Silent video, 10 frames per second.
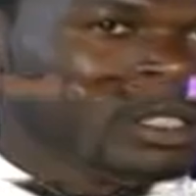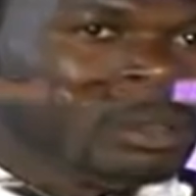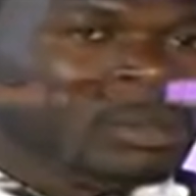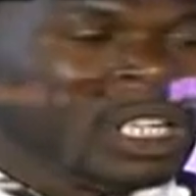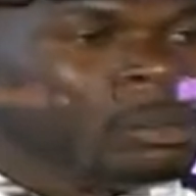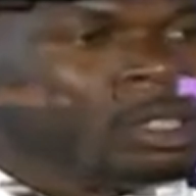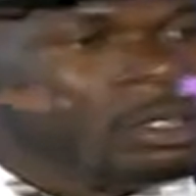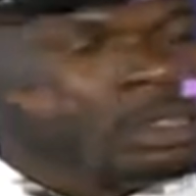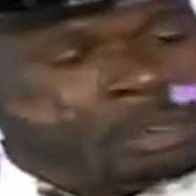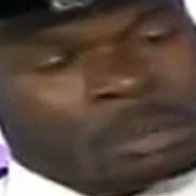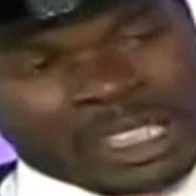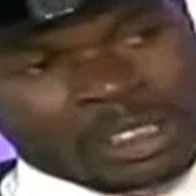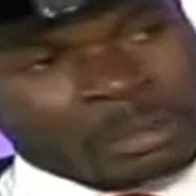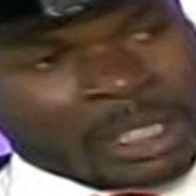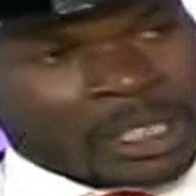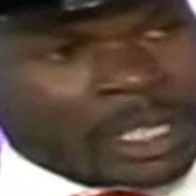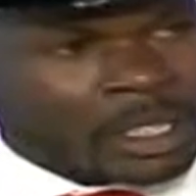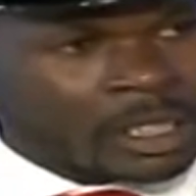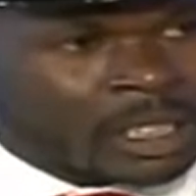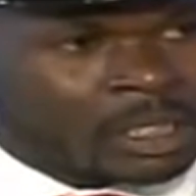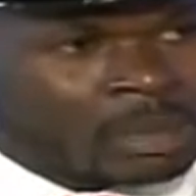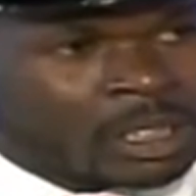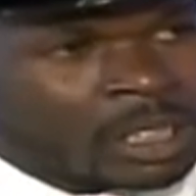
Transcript: بنعمل بحث ميداني يعني